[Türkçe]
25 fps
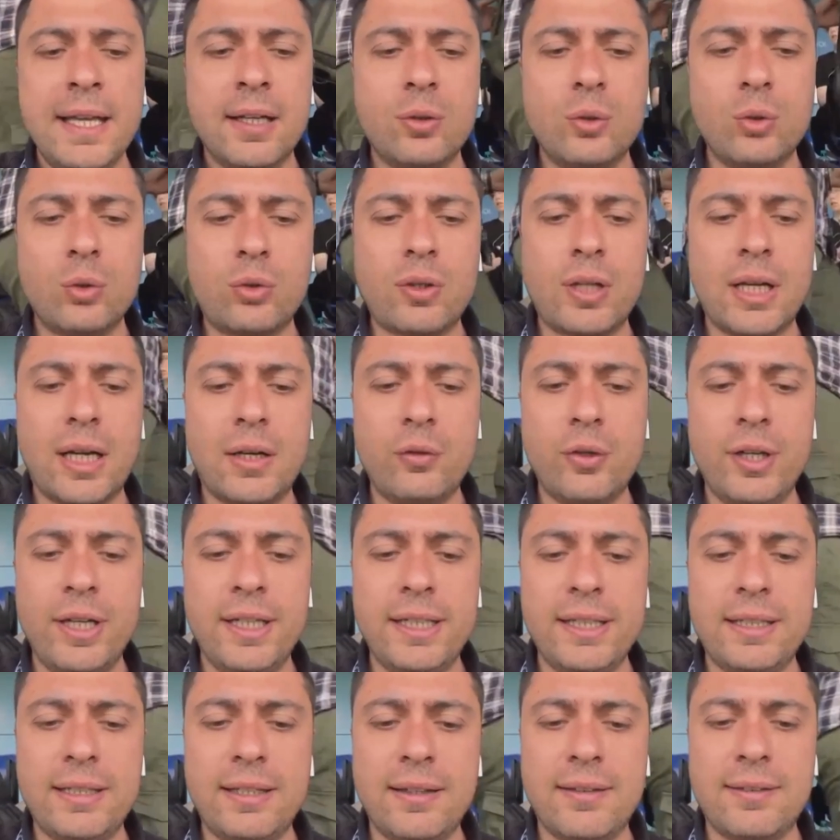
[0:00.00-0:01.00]
Gustavo
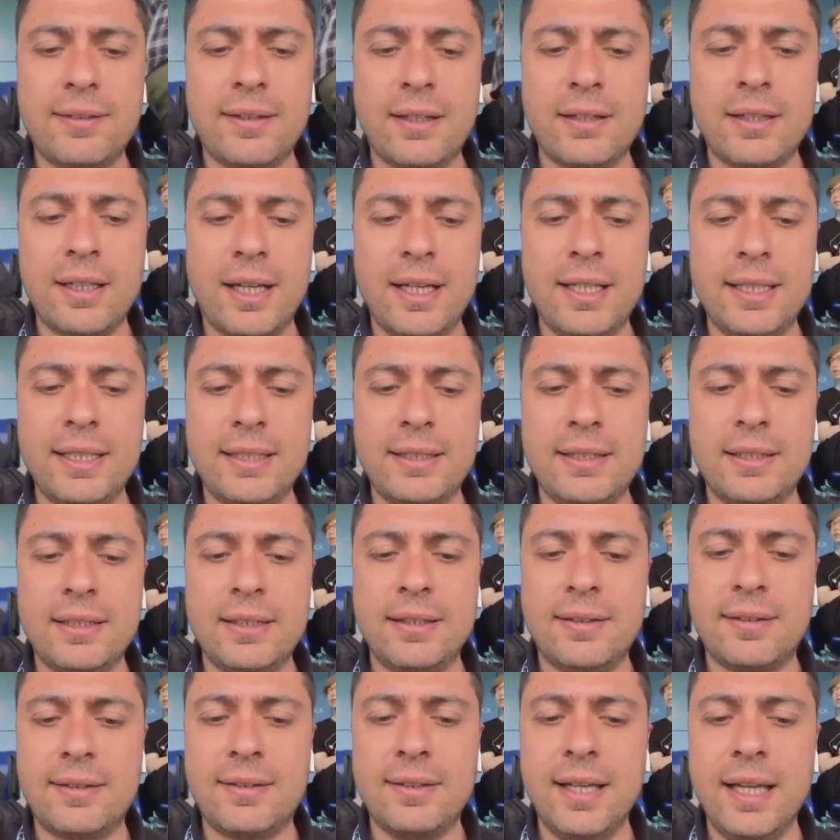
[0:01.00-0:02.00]
Henrique Zalai
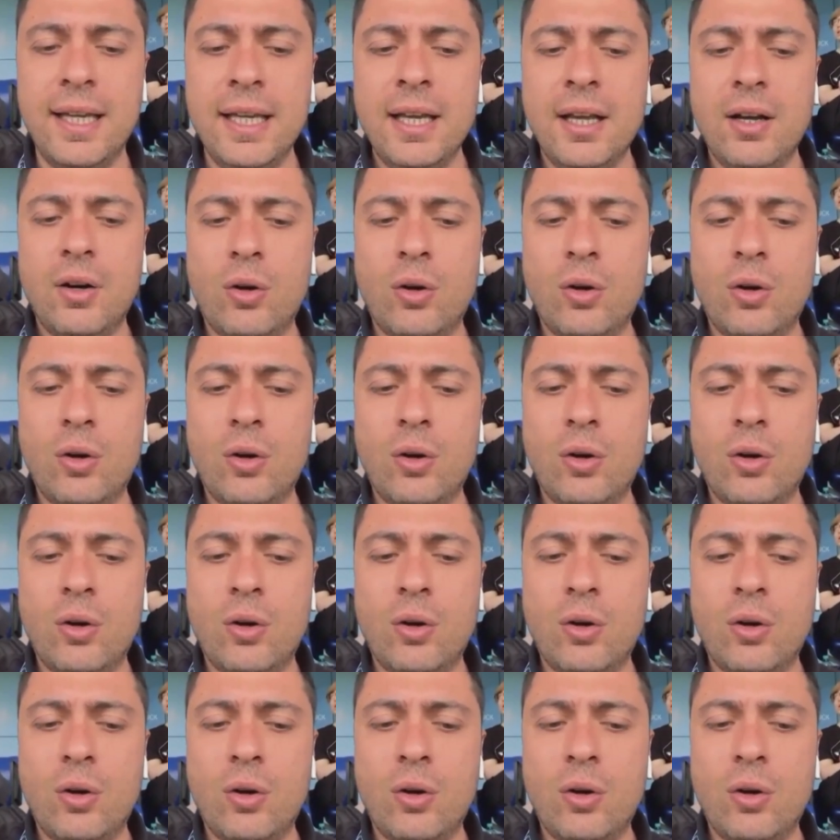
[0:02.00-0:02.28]
ikilisi.